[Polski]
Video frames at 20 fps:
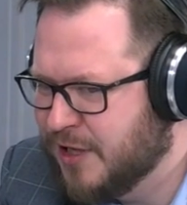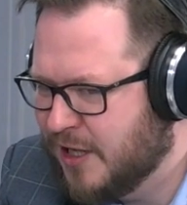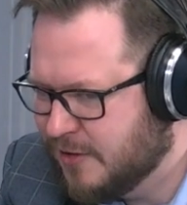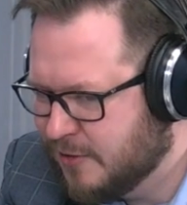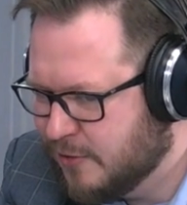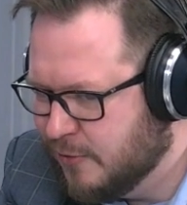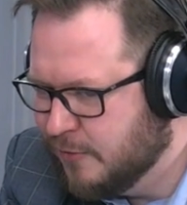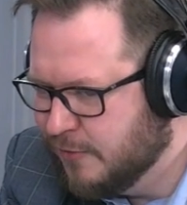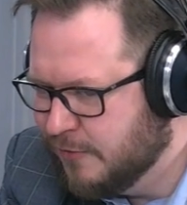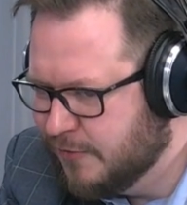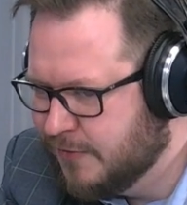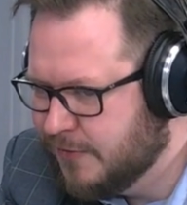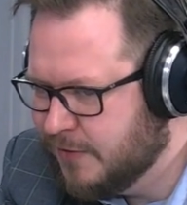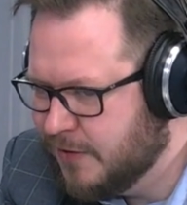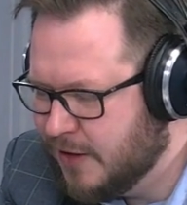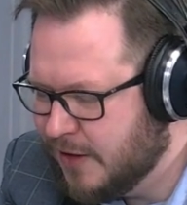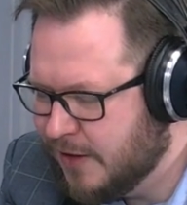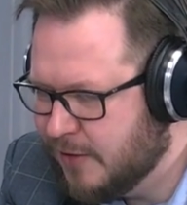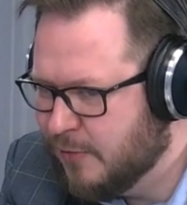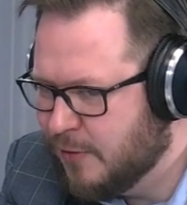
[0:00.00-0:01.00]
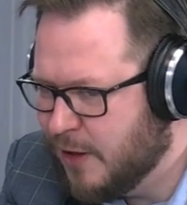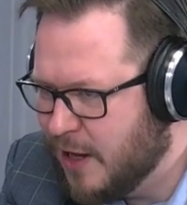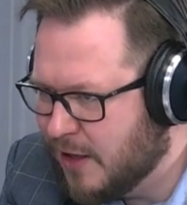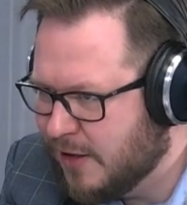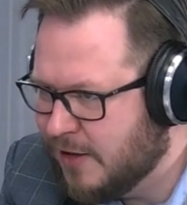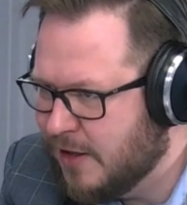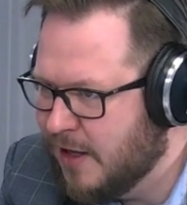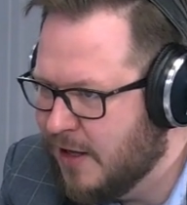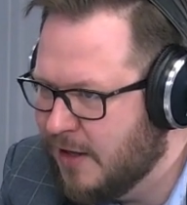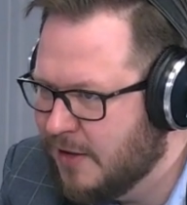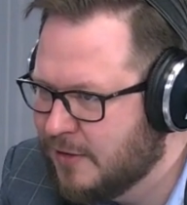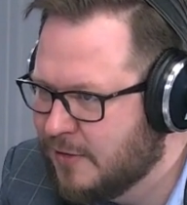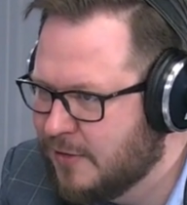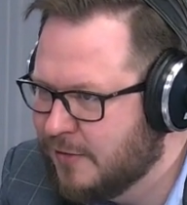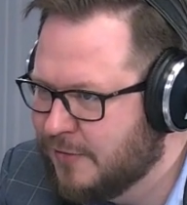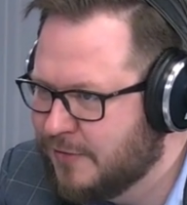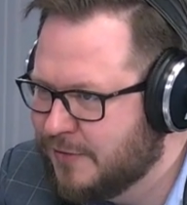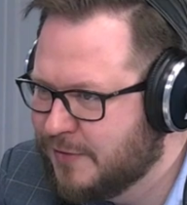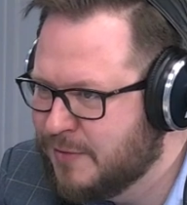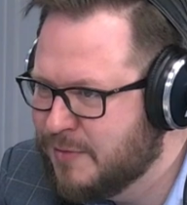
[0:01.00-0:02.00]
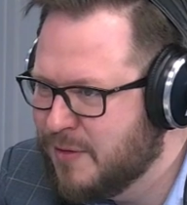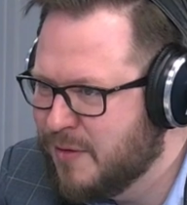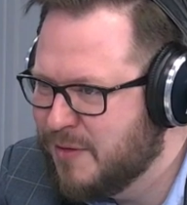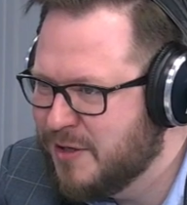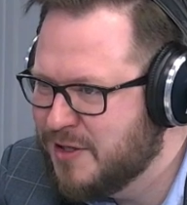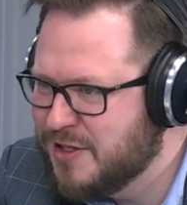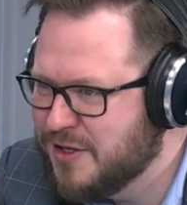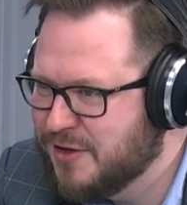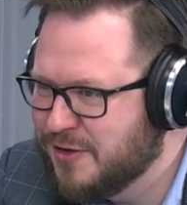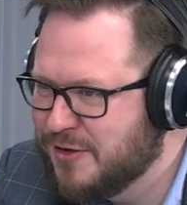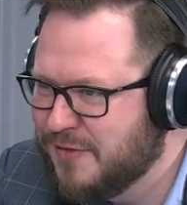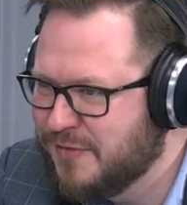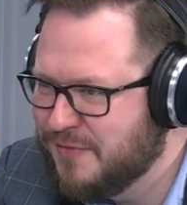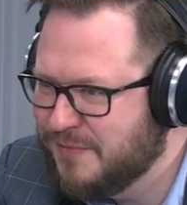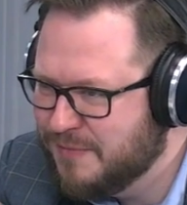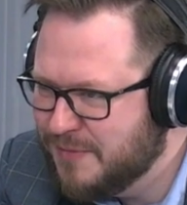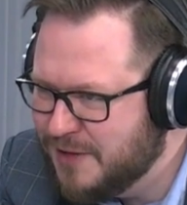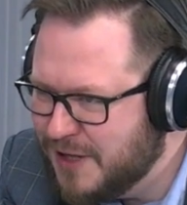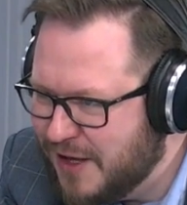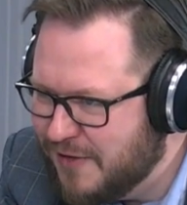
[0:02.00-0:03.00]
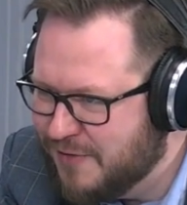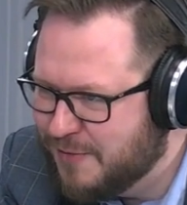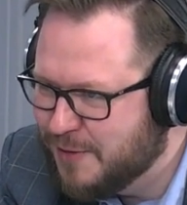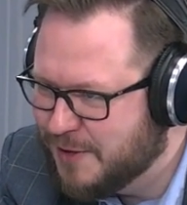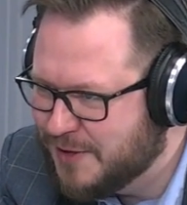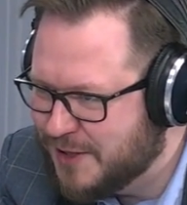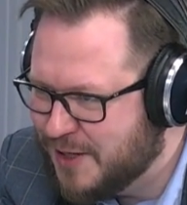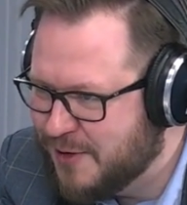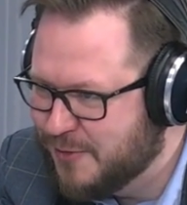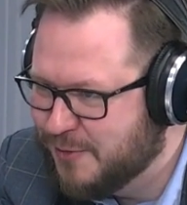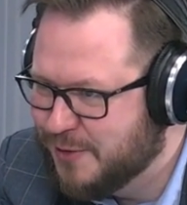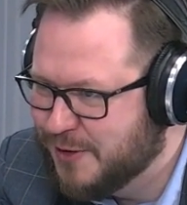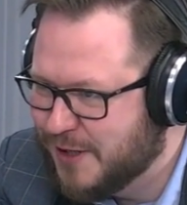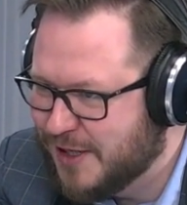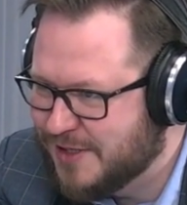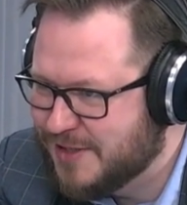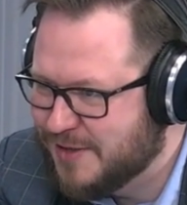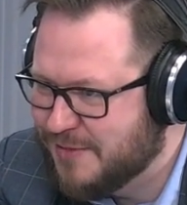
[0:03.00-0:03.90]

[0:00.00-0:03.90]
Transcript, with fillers: podatków regularnie, ale, to w tym momencie oni mniej in, wpłacają ale Tak,